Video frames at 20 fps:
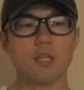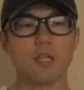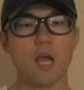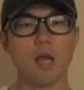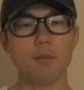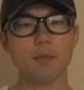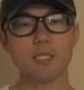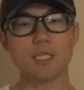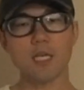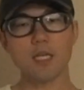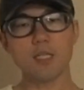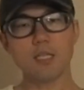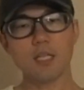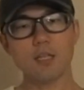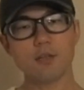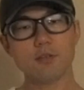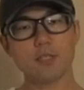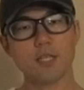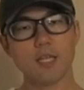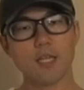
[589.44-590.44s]
旅
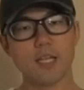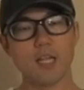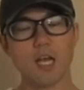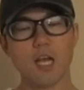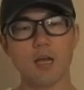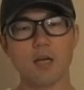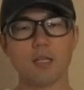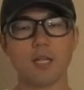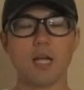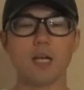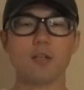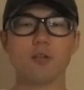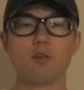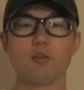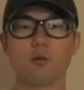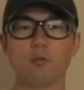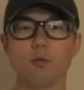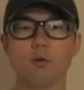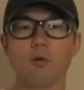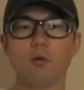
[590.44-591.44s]
チャンネル的な内
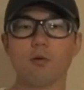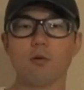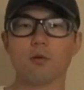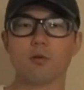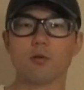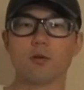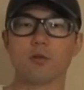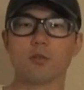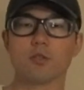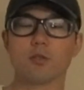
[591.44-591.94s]
容も